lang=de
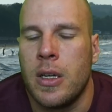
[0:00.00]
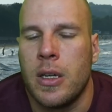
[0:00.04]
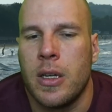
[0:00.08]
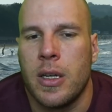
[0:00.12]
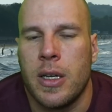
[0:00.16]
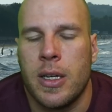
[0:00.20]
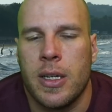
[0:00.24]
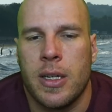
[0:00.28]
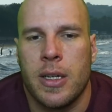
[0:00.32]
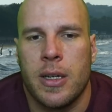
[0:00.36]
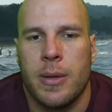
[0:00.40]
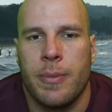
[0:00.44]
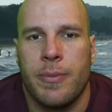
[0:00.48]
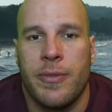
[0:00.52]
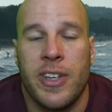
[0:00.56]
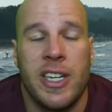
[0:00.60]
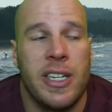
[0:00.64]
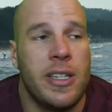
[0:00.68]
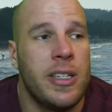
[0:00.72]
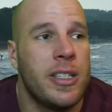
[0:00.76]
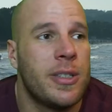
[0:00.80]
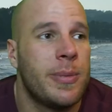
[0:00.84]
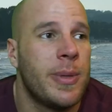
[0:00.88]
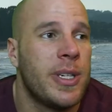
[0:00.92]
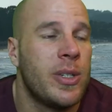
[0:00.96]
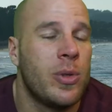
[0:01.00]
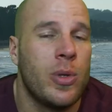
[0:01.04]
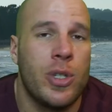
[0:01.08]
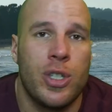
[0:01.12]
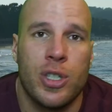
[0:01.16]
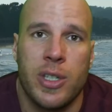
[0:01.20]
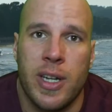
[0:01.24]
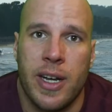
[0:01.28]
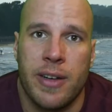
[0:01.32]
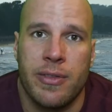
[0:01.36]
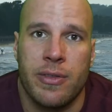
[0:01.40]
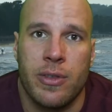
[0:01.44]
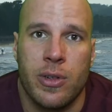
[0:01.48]
ähm, wenn ihr nicht mehr
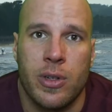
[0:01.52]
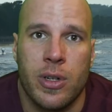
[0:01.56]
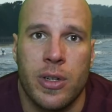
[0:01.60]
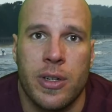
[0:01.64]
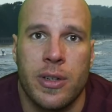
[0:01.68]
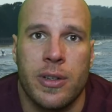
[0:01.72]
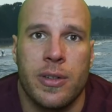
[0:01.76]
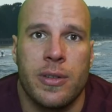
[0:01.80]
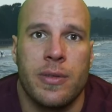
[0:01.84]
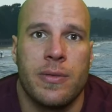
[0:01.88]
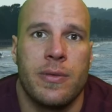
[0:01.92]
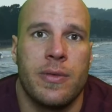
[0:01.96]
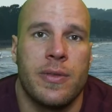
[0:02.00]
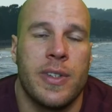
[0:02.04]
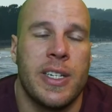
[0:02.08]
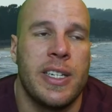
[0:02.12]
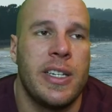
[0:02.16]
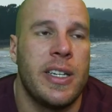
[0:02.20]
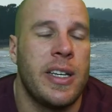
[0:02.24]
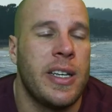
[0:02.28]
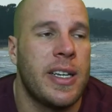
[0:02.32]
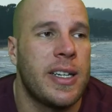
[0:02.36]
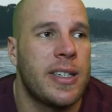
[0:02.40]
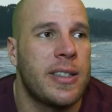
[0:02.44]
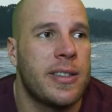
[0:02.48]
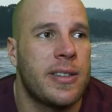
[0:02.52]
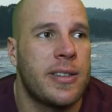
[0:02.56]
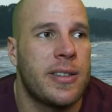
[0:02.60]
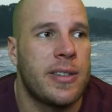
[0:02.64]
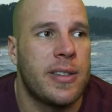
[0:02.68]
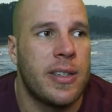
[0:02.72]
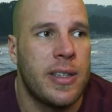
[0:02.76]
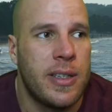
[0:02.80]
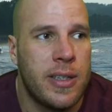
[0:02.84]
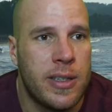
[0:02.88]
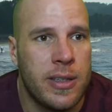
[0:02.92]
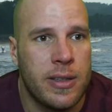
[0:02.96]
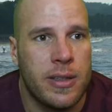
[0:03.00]
durchschlafen könnt. Wenn ihr jetzt,
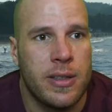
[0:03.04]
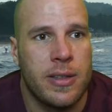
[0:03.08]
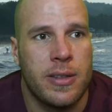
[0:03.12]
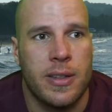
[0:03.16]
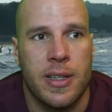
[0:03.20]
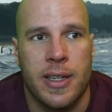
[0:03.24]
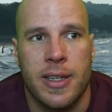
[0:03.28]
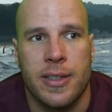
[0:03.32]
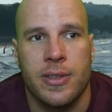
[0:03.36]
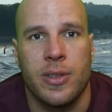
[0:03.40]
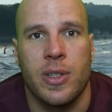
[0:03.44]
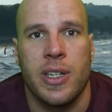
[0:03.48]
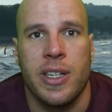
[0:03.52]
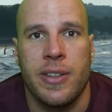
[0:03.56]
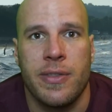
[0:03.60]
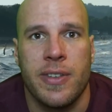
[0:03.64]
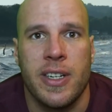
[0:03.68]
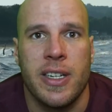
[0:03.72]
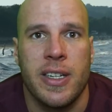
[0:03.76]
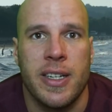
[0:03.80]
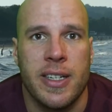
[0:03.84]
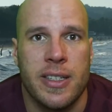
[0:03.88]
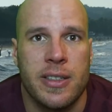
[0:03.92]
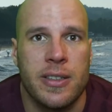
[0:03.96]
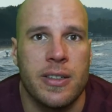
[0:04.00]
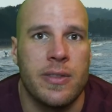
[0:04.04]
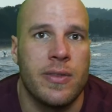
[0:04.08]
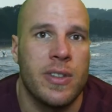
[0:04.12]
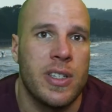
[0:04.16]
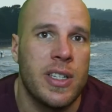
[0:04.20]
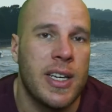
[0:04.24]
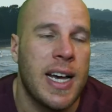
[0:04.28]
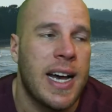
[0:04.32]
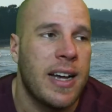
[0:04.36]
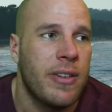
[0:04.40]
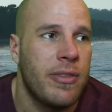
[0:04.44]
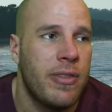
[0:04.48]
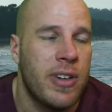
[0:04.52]
also nicht, wenn ihr jetzt
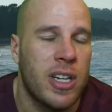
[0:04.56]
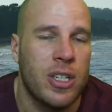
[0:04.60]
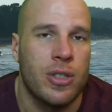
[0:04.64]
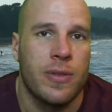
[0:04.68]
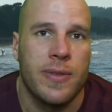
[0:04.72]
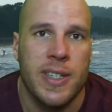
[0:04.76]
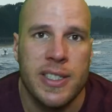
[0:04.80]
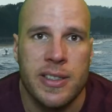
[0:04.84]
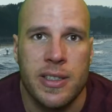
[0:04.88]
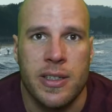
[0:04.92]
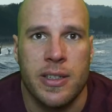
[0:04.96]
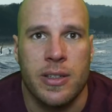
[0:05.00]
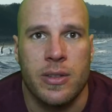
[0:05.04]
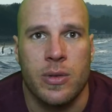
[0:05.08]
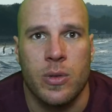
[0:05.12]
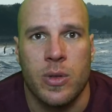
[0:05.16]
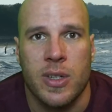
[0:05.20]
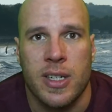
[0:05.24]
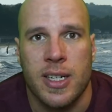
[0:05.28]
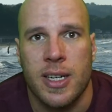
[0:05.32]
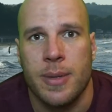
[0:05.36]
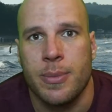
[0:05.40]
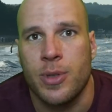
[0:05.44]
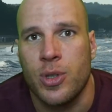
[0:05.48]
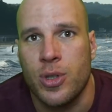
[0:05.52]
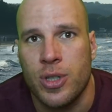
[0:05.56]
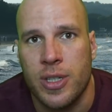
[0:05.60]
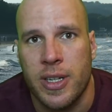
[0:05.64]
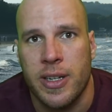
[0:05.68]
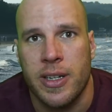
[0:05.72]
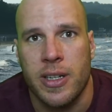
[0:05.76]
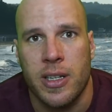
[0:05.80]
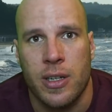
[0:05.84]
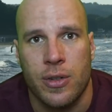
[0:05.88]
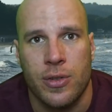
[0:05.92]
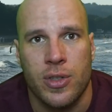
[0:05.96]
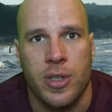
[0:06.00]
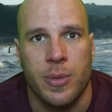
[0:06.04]
irgendwie acht Flaschen Wasser getrunken habt und
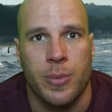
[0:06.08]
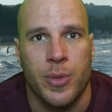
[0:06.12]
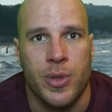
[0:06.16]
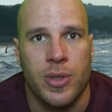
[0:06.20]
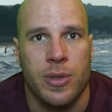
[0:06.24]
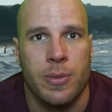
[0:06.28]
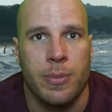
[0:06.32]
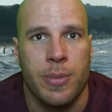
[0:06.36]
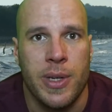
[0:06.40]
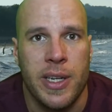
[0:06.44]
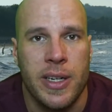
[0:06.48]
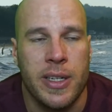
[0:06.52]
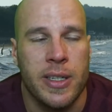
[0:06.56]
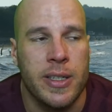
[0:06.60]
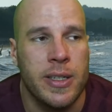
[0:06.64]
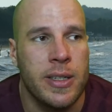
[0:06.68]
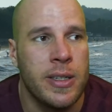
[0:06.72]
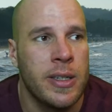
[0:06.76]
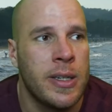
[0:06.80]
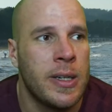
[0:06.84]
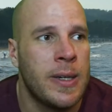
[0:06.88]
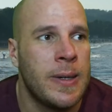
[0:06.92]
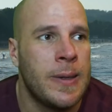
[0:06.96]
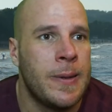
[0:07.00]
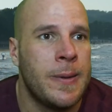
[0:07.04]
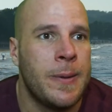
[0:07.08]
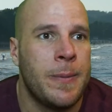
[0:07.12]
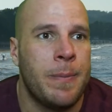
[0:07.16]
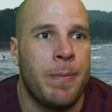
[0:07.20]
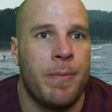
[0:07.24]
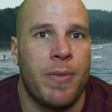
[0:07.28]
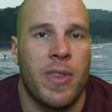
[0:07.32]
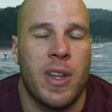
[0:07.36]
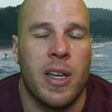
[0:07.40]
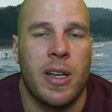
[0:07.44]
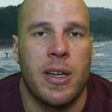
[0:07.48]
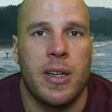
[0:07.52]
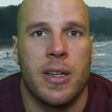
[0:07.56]
ständig aufstehen müsst zum Pinkeln,
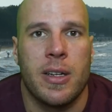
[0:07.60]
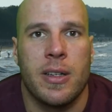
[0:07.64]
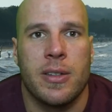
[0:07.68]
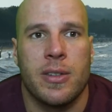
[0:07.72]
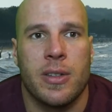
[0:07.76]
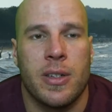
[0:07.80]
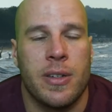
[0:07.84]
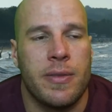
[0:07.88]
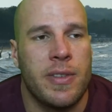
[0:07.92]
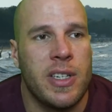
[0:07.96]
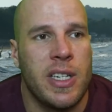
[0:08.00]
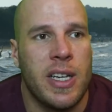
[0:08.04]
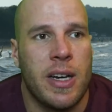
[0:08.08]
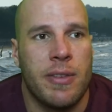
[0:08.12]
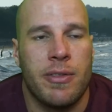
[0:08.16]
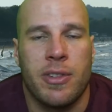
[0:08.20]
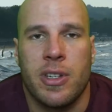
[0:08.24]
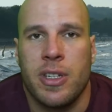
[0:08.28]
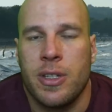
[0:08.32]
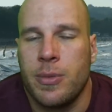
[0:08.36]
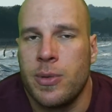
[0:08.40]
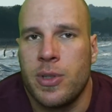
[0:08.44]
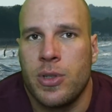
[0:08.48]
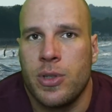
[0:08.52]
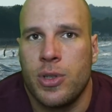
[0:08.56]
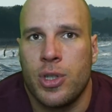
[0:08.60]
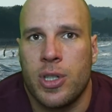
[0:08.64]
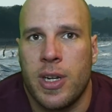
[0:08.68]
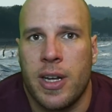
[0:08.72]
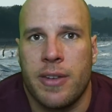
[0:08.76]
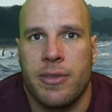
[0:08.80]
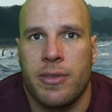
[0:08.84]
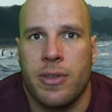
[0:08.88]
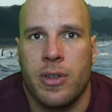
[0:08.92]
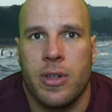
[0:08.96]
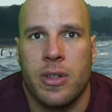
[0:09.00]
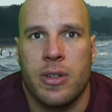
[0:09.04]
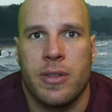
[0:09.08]
äh, sondern wenn ihr einfach nicht mehr
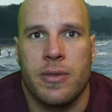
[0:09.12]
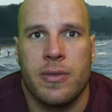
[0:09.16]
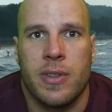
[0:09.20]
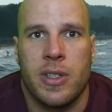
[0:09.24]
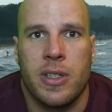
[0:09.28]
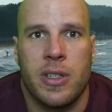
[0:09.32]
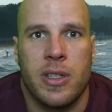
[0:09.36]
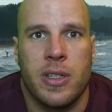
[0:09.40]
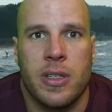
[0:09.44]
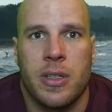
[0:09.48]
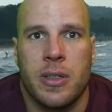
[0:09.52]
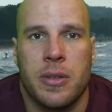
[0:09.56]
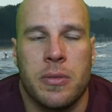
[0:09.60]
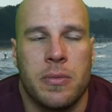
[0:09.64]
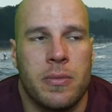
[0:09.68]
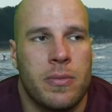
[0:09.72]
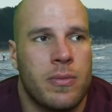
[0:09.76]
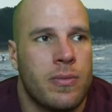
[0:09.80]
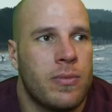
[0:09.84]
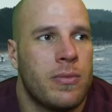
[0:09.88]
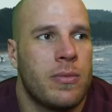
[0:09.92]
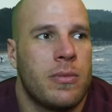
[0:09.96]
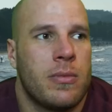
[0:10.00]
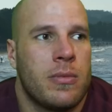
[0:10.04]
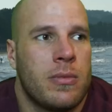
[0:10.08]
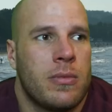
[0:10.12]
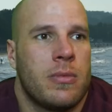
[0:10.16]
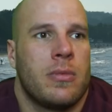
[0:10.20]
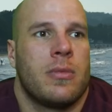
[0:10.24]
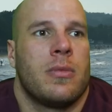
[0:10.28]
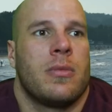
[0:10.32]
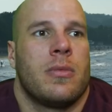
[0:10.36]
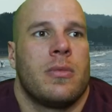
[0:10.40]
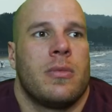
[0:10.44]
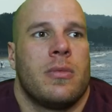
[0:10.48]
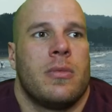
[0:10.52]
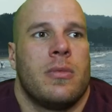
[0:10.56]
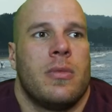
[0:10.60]
durchschlafen könnt. Wenn ihr
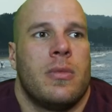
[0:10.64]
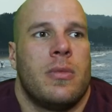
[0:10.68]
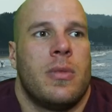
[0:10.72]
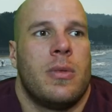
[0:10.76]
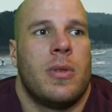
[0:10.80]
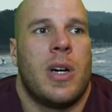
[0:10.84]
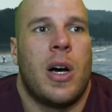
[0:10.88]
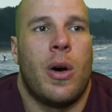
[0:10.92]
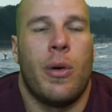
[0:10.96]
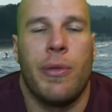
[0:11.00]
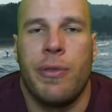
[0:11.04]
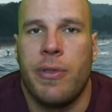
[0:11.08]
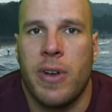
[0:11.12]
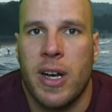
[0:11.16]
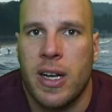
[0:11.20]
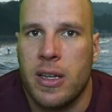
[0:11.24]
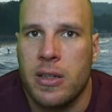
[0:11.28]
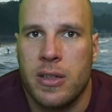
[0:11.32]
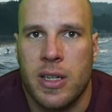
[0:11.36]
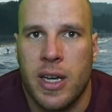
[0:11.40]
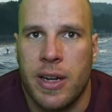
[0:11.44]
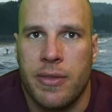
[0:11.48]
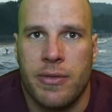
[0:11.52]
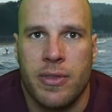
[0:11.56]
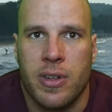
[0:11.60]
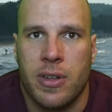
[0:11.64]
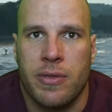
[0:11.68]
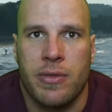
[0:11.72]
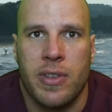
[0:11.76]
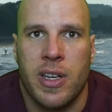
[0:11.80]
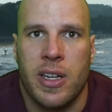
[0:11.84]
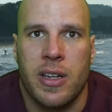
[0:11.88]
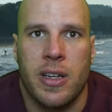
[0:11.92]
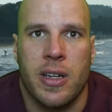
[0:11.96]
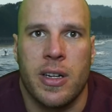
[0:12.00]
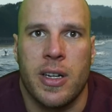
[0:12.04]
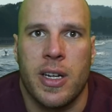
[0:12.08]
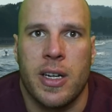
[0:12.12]
aufwacht einfach
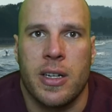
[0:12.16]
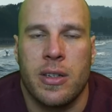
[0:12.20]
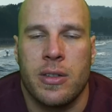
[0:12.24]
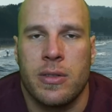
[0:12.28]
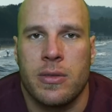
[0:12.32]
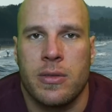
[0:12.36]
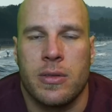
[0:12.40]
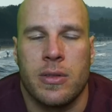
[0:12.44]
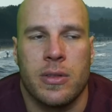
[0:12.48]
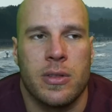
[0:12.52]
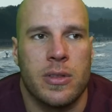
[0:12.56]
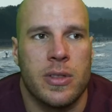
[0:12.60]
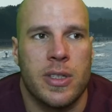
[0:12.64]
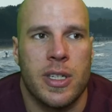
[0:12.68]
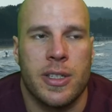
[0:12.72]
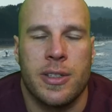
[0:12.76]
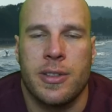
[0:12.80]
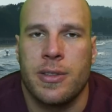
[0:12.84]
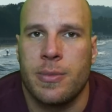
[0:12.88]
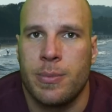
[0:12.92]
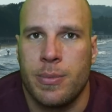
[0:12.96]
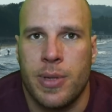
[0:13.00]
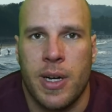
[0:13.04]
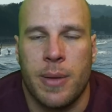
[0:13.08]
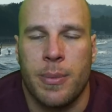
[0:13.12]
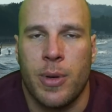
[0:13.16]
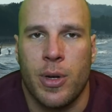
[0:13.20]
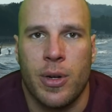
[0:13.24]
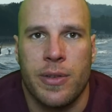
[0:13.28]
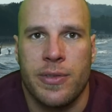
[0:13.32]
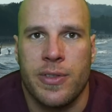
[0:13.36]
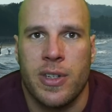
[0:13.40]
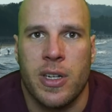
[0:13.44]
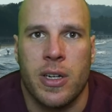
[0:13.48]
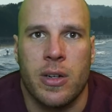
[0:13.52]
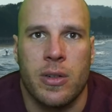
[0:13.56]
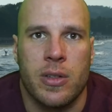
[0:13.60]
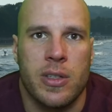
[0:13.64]
während der Nacht und das ein paar Mal
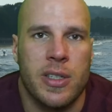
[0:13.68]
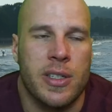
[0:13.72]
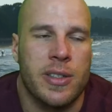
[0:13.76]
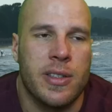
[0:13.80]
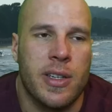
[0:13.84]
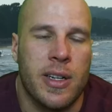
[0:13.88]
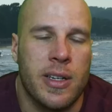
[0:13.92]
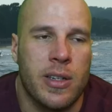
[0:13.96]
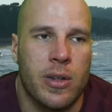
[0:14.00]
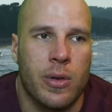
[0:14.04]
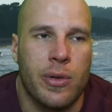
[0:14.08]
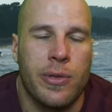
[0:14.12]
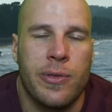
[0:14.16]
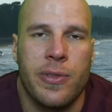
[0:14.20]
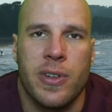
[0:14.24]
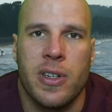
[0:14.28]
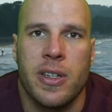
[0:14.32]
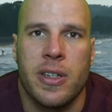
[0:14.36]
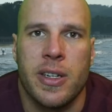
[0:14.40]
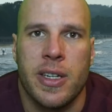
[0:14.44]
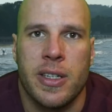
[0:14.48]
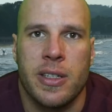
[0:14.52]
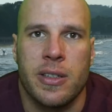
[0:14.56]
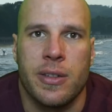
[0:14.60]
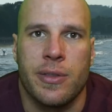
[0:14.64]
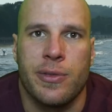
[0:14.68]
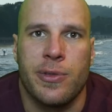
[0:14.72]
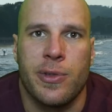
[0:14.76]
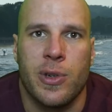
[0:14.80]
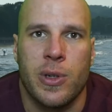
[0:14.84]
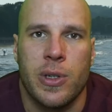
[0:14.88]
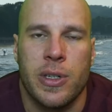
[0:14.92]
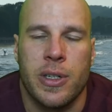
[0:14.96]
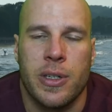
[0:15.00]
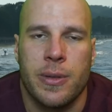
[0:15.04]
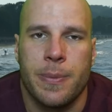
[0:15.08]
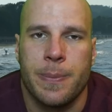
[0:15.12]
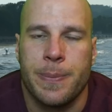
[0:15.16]
öfter und das halt auch viele Nächte in
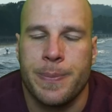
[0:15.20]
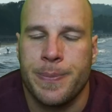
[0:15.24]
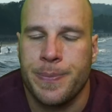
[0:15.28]
Folge.